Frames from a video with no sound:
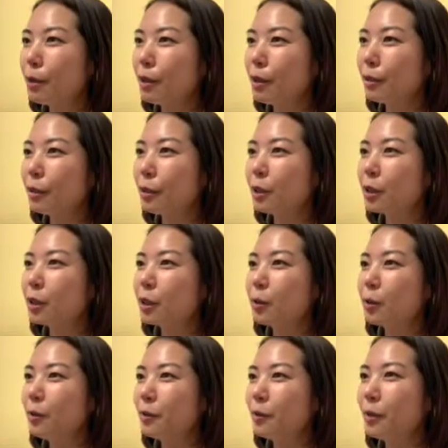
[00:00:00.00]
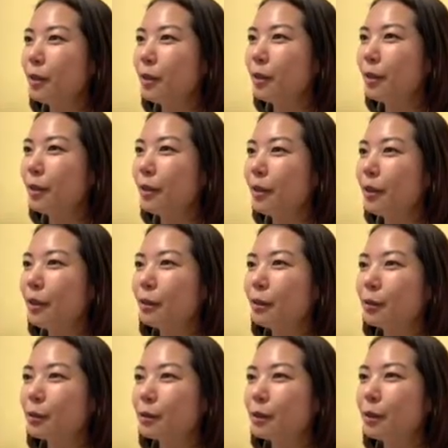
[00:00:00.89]
何にしようとか考える
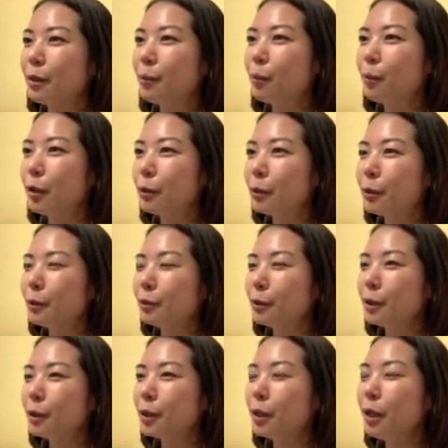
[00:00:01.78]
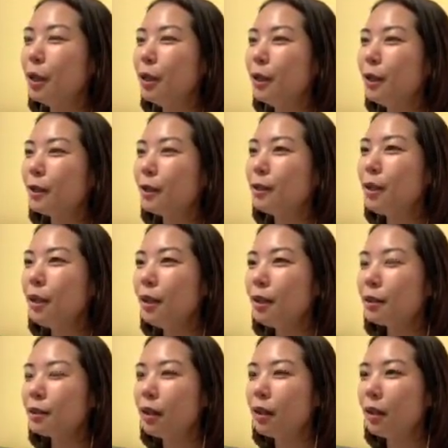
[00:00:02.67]
時間もいるし、じゃ
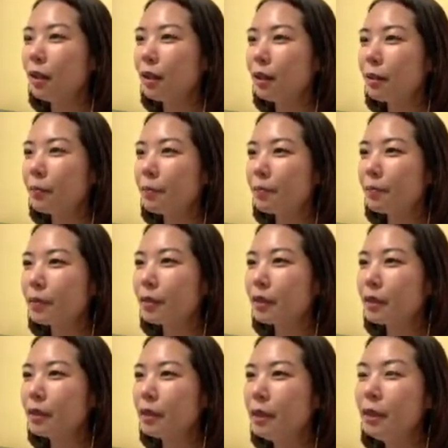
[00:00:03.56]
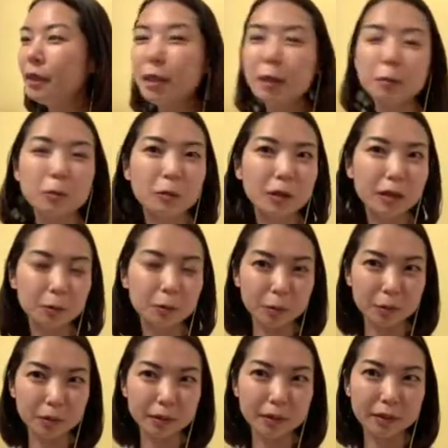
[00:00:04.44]
あさ稲とか
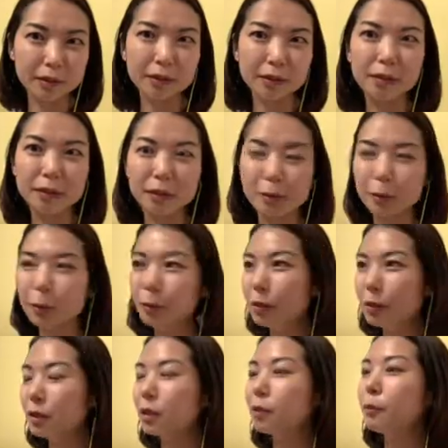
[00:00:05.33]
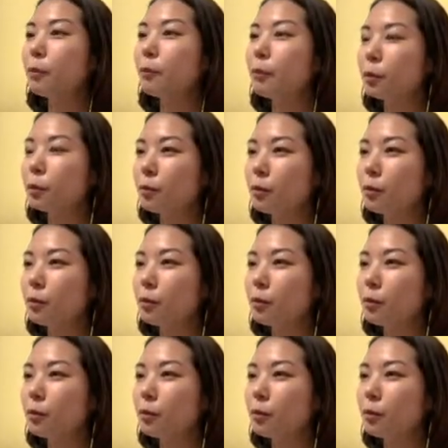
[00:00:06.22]
取ってきたから料理してみましょう